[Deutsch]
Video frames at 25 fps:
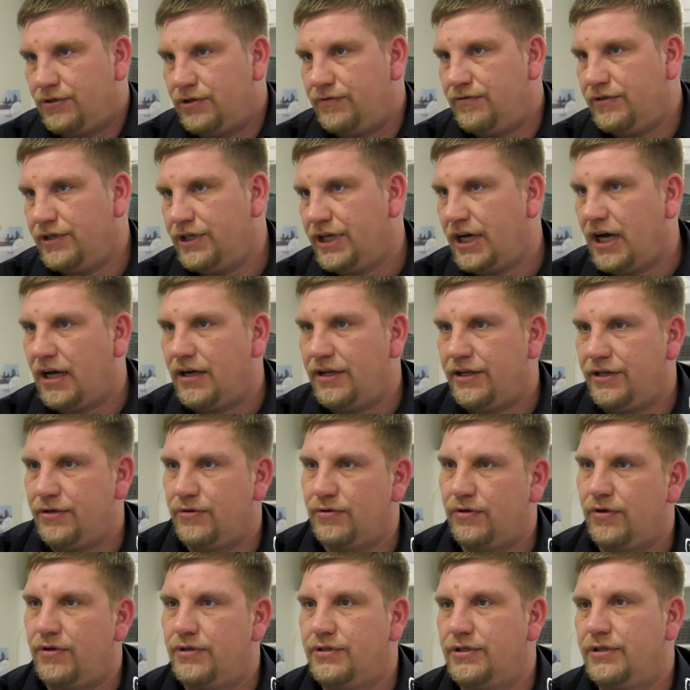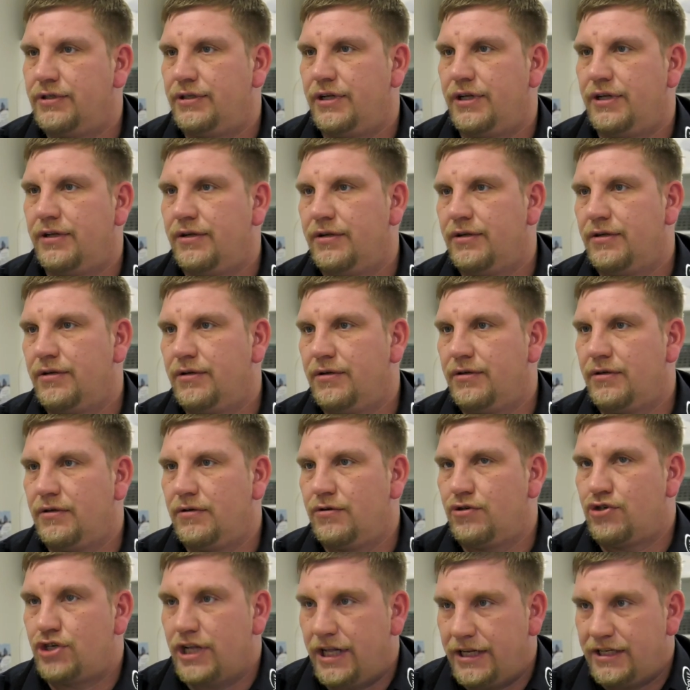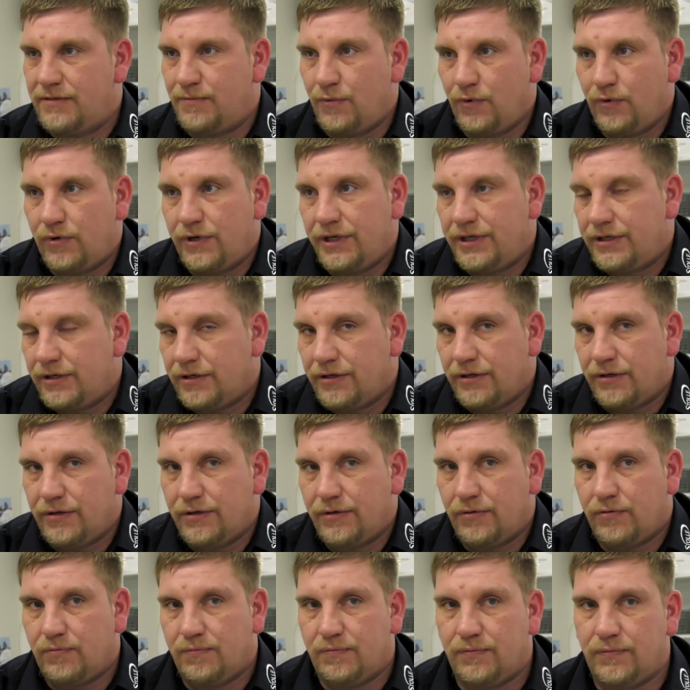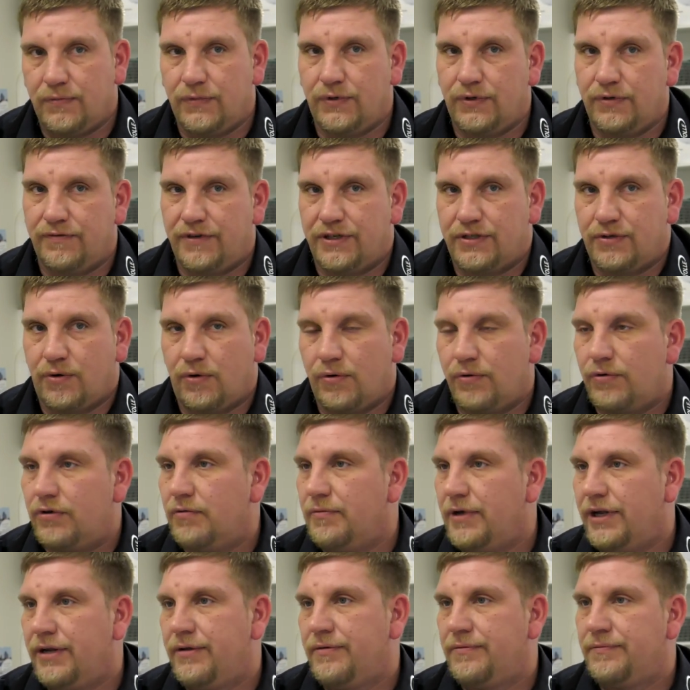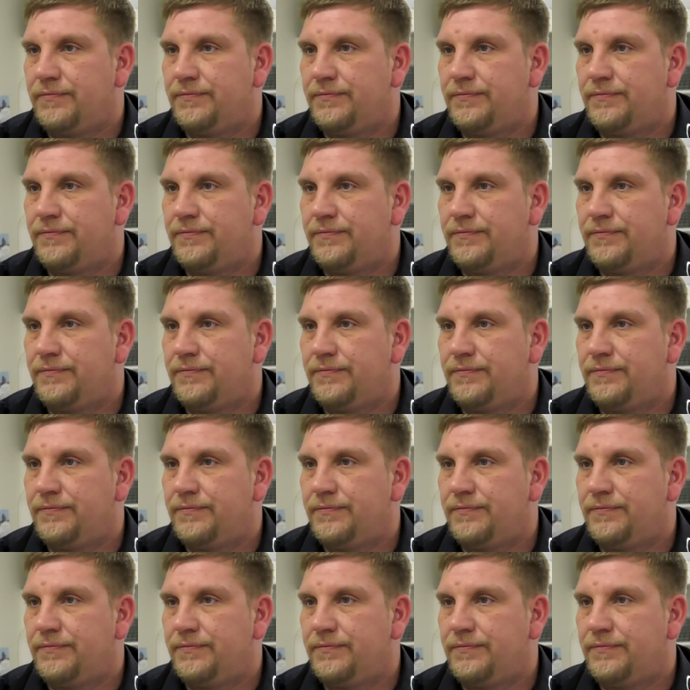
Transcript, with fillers: die Filiale hier und können sich dann schnellstmöglich äh, um eine Versorgung kümmern.